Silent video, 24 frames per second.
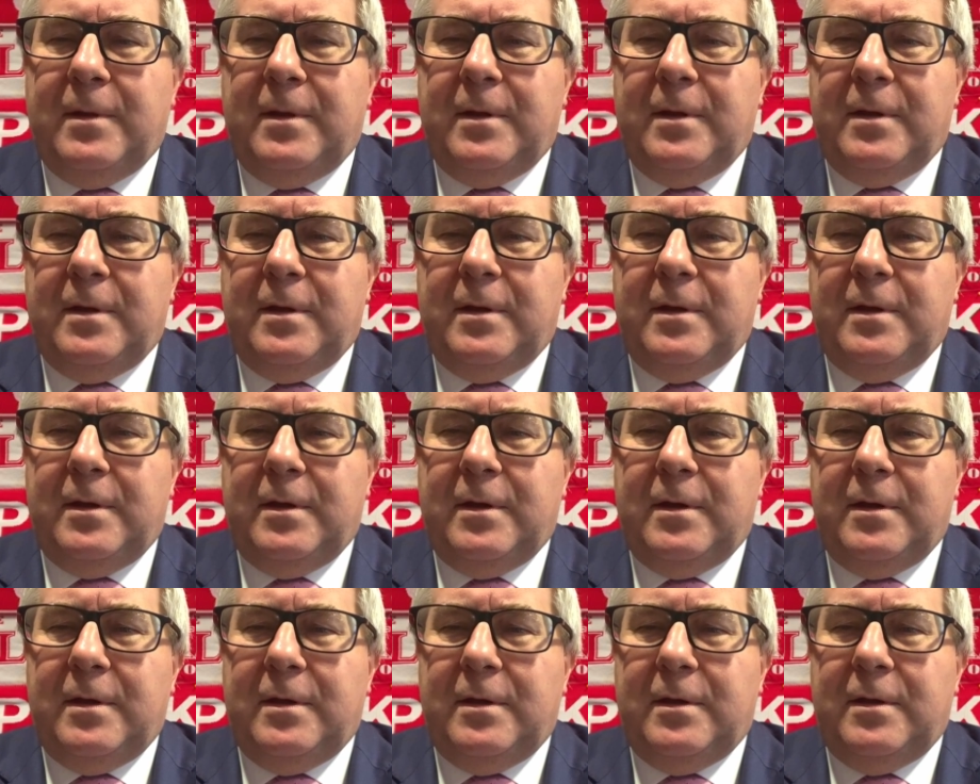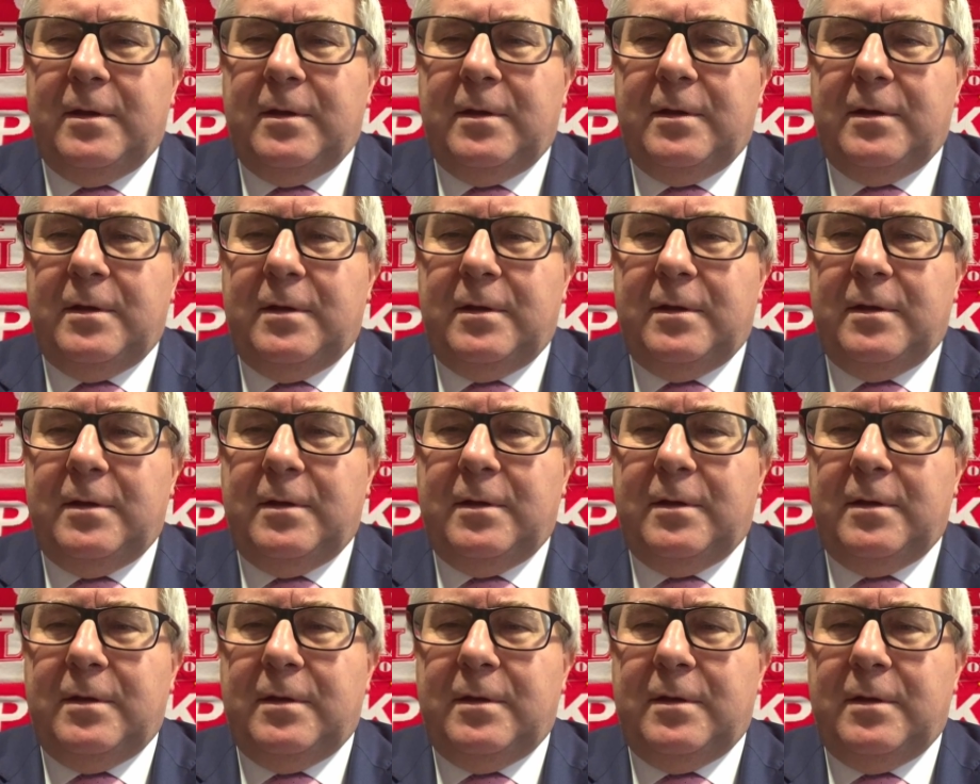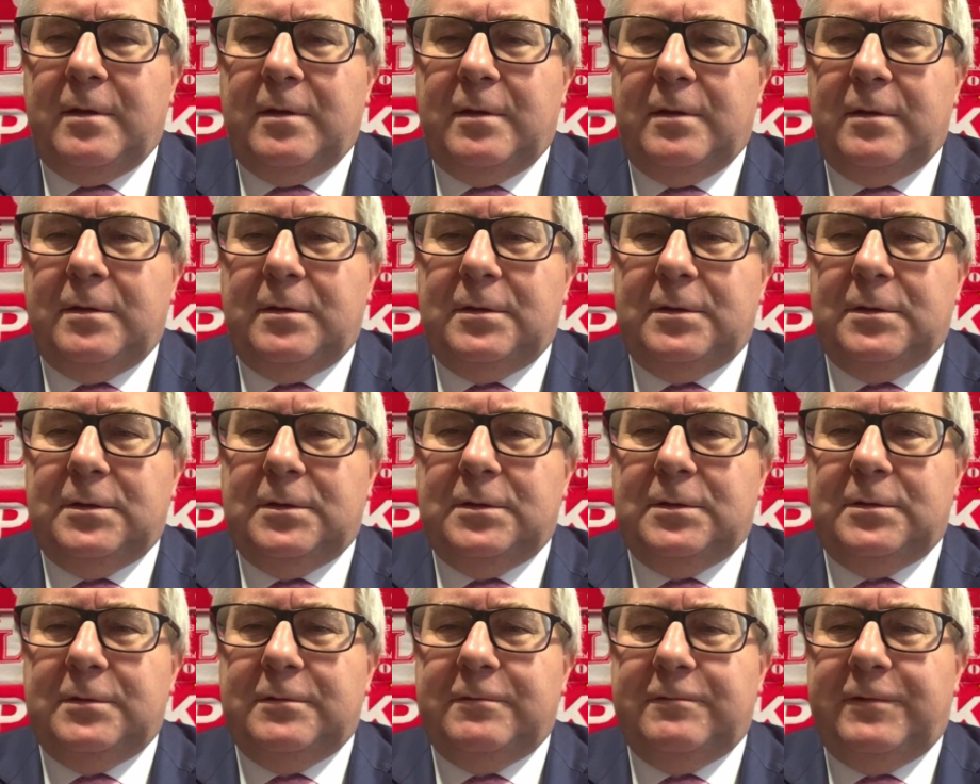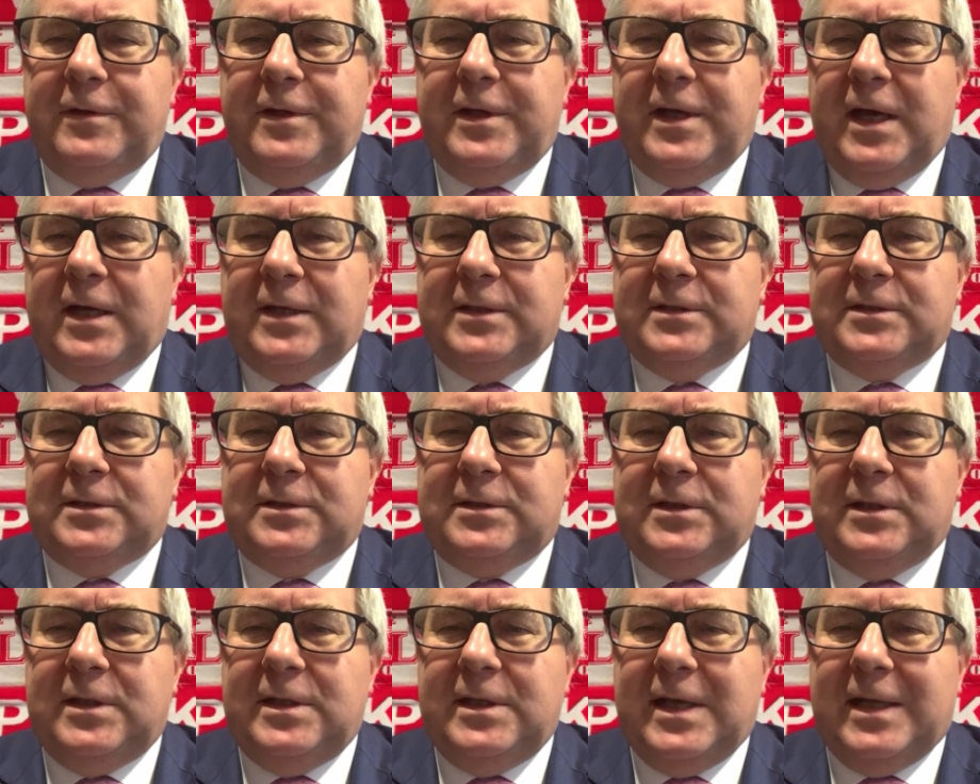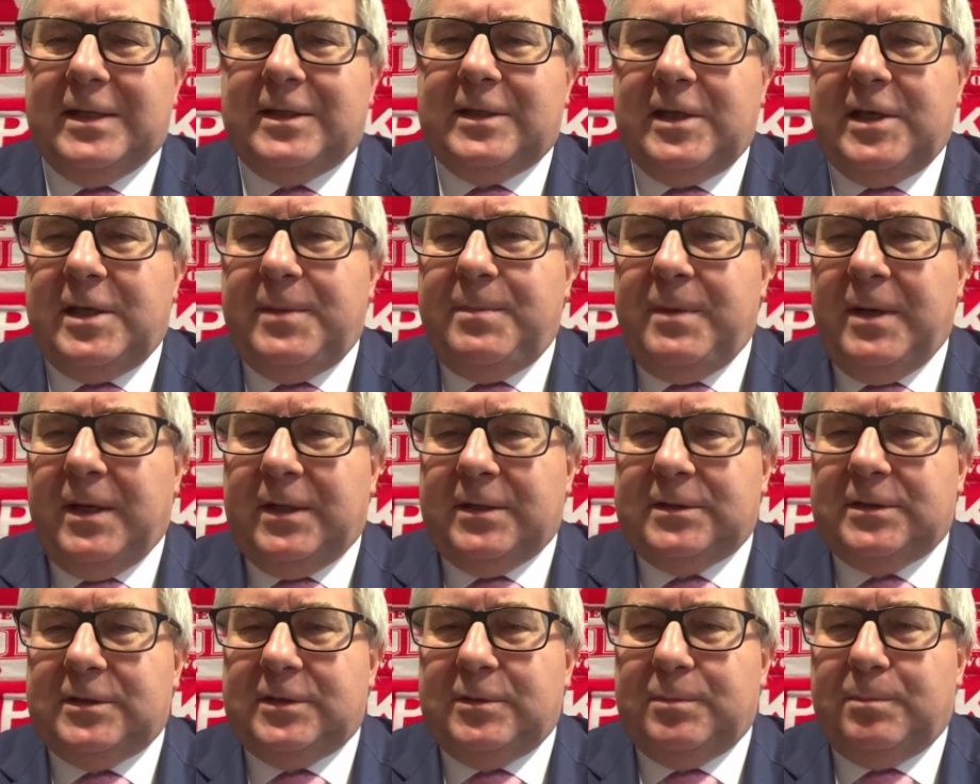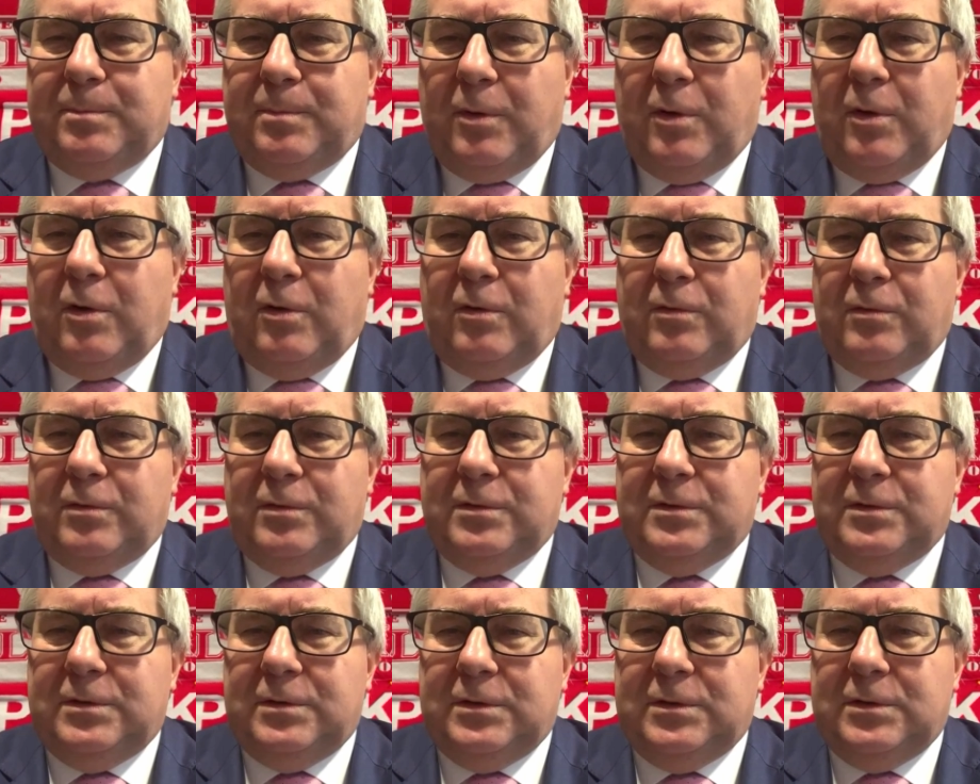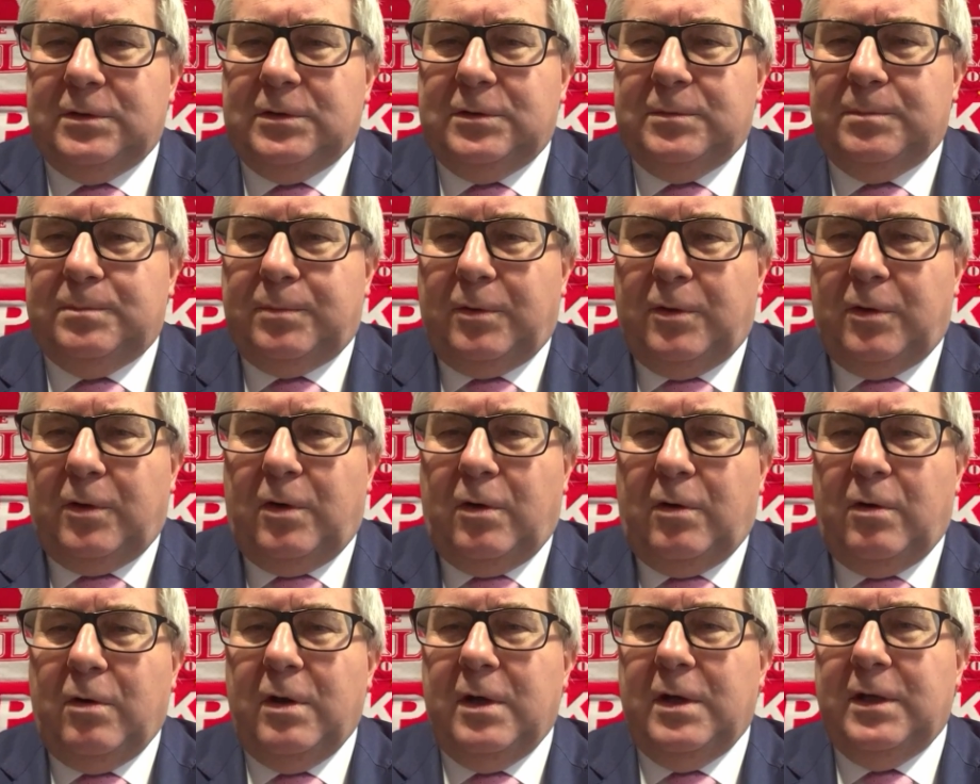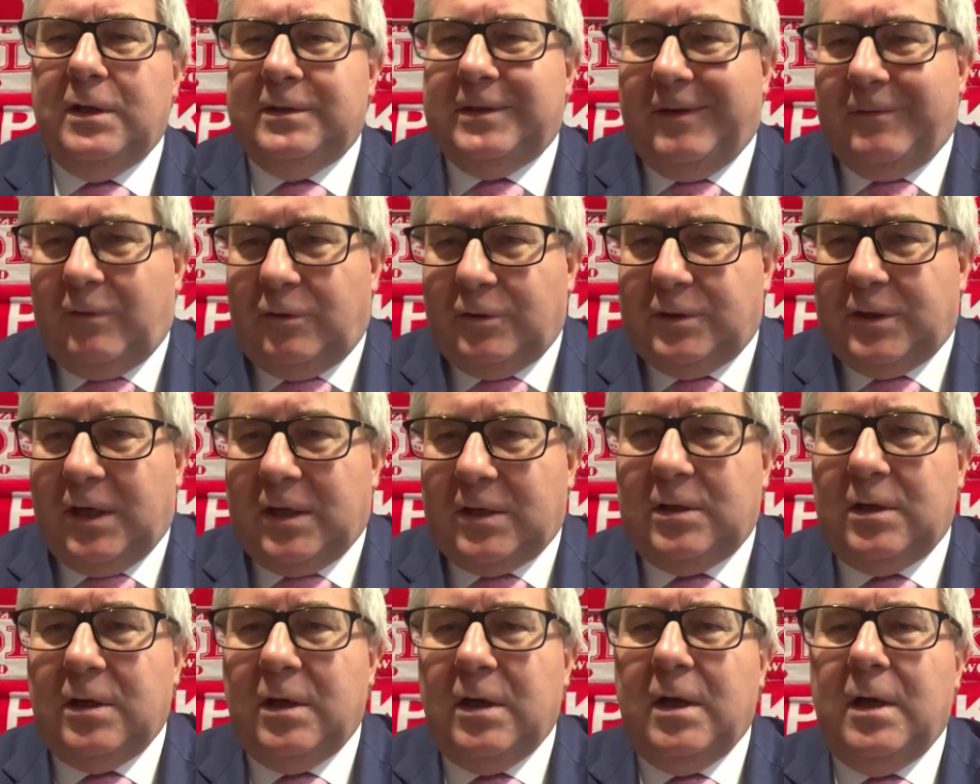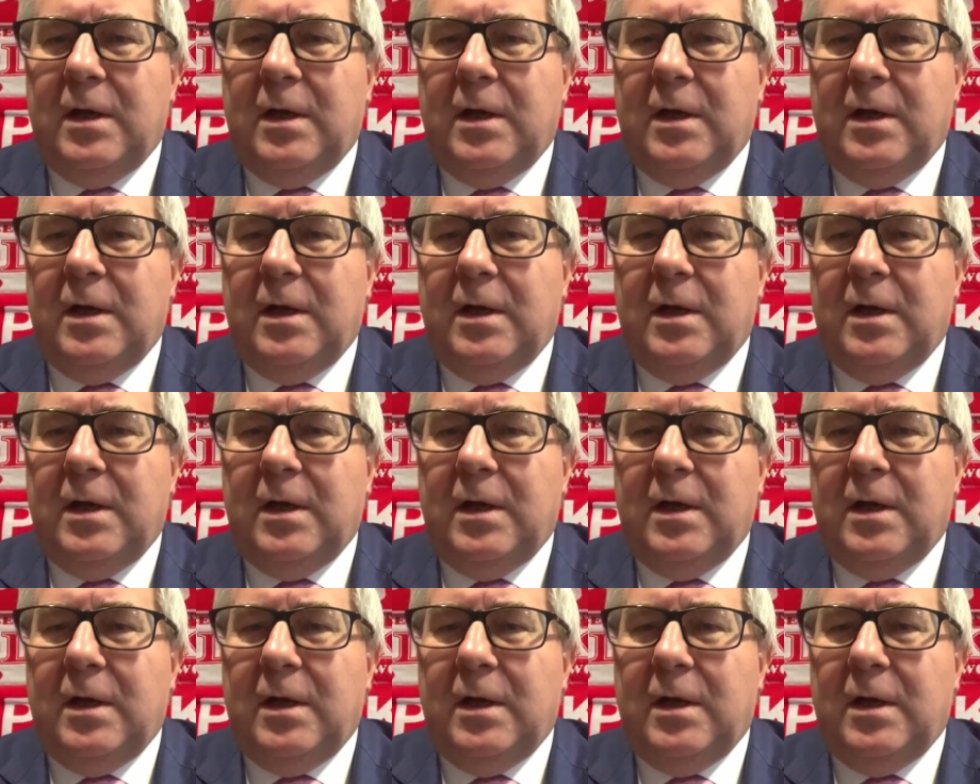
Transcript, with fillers: e, e, wyjazd natychmiast po, e, po zawodach,